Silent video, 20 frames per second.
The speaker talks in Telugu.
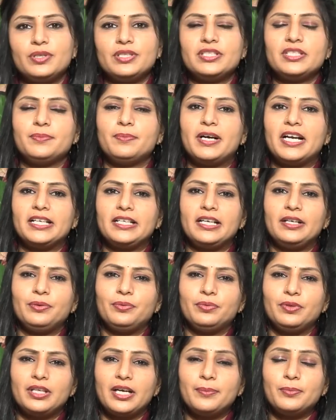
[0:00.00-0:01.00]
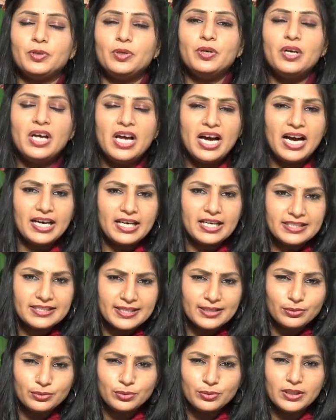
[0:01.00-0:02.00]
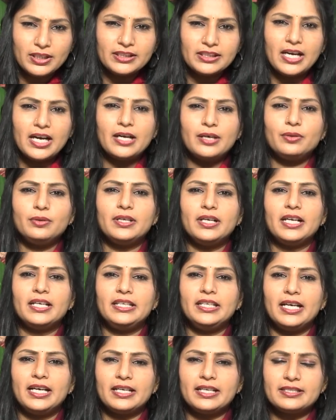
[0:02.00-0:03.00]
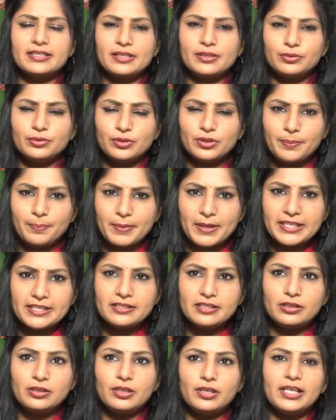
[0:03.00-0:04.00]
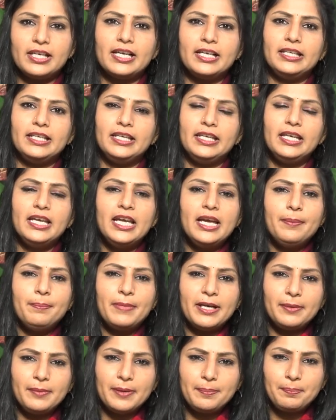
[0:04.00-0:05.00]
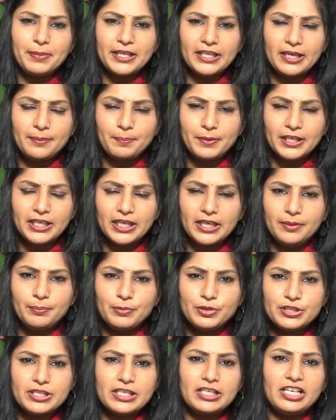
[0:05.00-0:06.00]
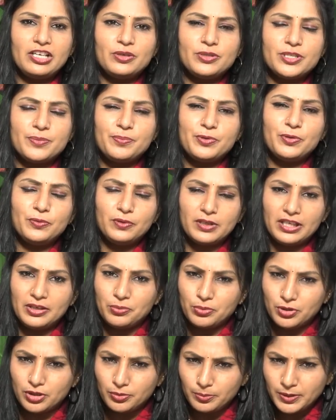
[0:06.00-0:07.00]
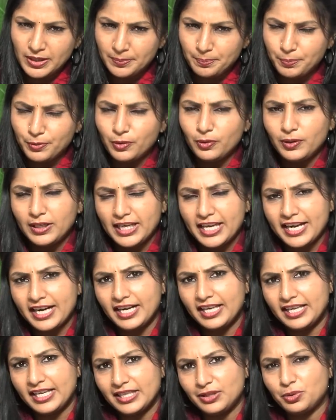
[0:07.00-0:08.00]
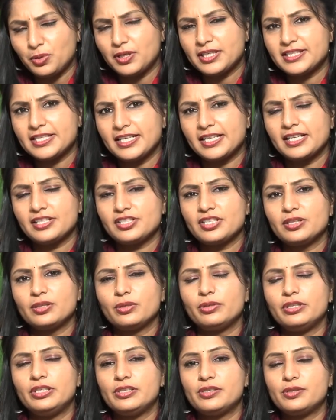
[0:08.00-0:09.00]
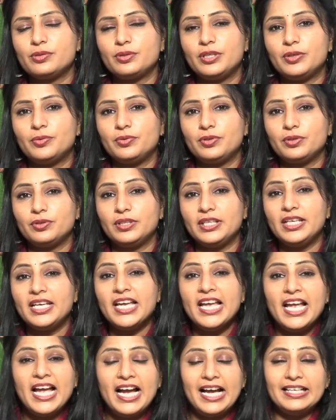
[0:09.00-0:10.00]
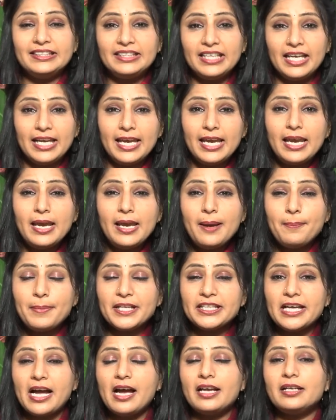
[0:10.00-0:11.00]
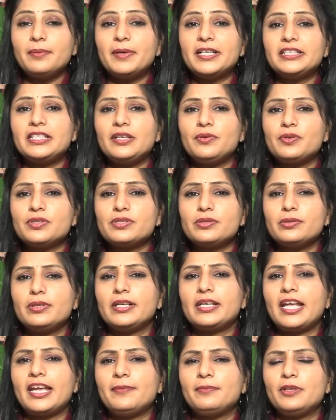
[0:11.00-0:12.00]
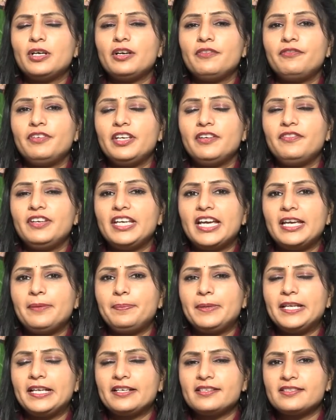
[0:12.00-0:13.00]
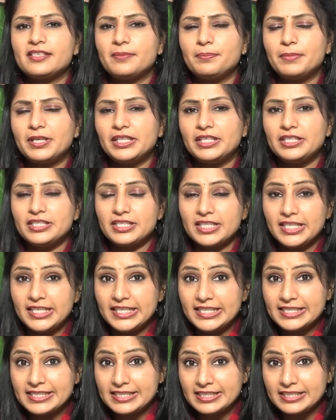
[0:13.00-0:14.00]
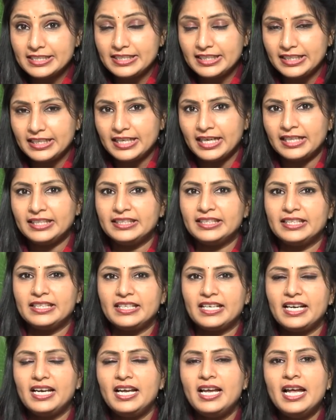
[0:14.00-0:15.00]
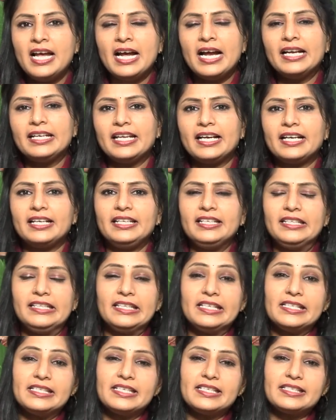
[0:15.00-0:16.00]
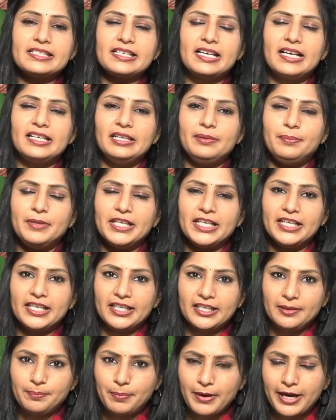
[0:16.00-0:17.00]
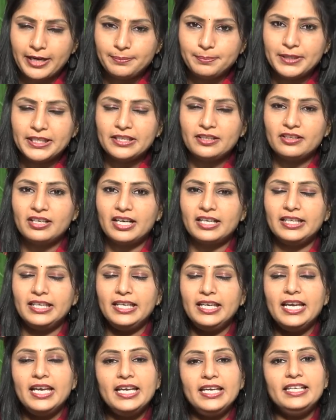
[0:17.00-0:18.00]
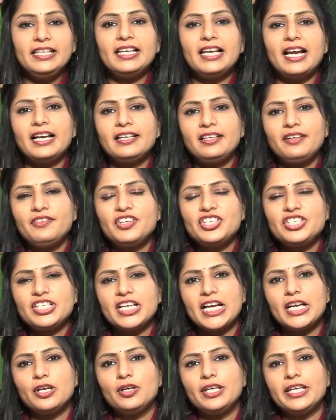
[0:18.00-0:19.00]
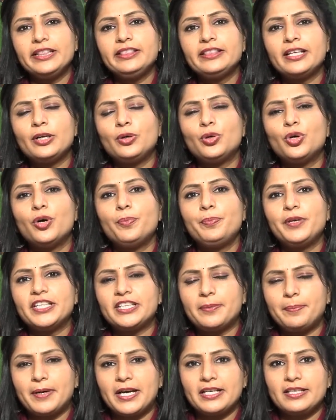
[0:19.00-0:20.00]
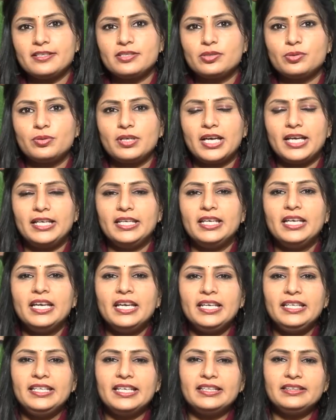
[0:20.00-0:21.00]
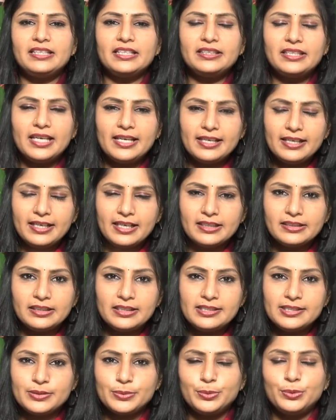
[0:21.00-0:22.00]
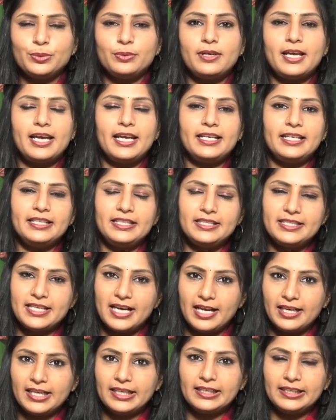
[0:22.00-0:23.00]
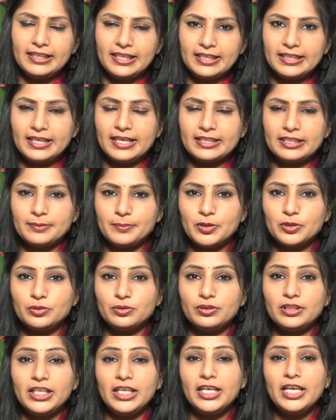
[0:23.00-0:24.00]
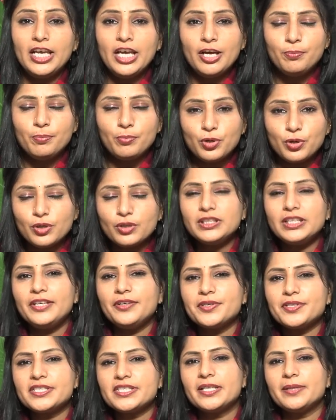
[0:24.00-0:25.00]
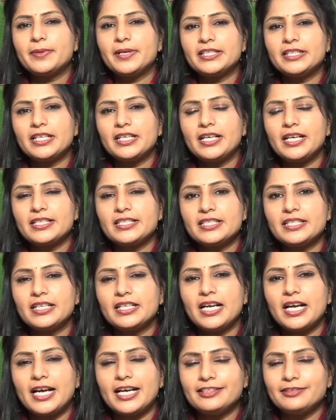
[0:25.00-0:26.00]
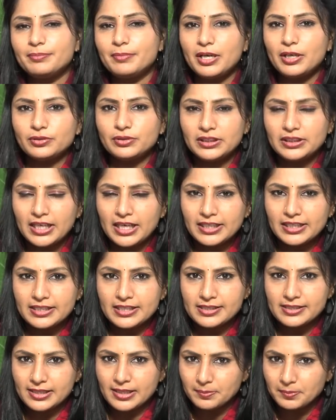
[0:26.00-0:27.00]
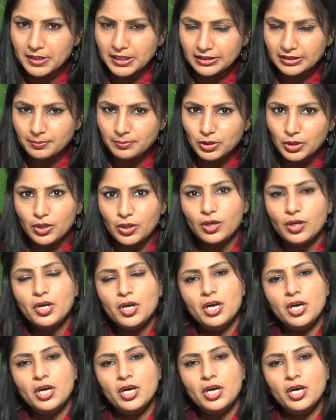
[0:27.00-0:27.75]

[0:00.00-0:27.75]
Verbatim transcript: గురించి మాట్లాడుకుంటాము అక్కడ జరుగుతున్న దాడులు కానీ అక్కడ జరుగుతున్న పరిస్థితులను కానీ మనం ఎప్పటికప్పటికీ ముచ్చట్లలో చెప్పుకుంటూనే ఉంటాం ఎప్పుడు కేరళ ఏదో ఒక సంఘర్షంతో నిలుస్తూనే ఉంటుంది అయితే ప్రధానమంత్రి వస్తున్న టైంలో వివిఐపీలకు సంబంధించిన లిస్ట్ లీక్ అయిందంట అంటే అక్కడ ఇంటెలిజెన్స్ కానీ మిగిలిన డిపార్ట్మెంట్లు కానీ ఇలాంటి విషయాల్లో ఎంత గోప్యత పాటిస్తున్నాయి ఎంత తేలిగ్గా తీసుకుంటున్నాయి అనేది చాలా క్లియర్గా అర్థం అర్థమవుతుంది మోదీ వస్తే మాత్రం ఖచ్చితంగా ఆత్మాహుతి దాడి చేస్తాం గతంలో